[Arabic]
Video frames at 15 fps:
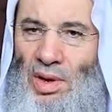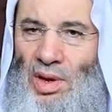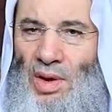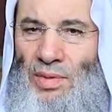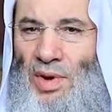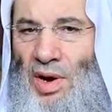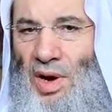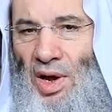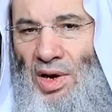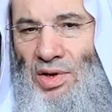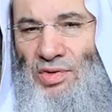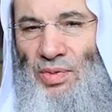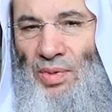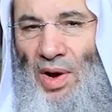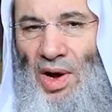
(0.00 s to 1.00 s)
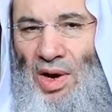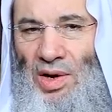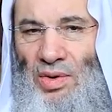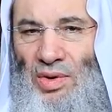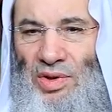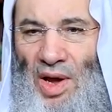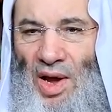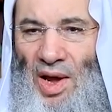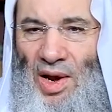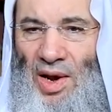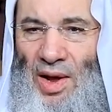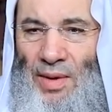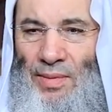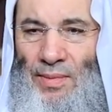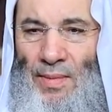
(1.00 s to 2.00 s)
كما قال سبحانه
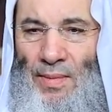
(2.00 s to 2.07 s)
وتعالى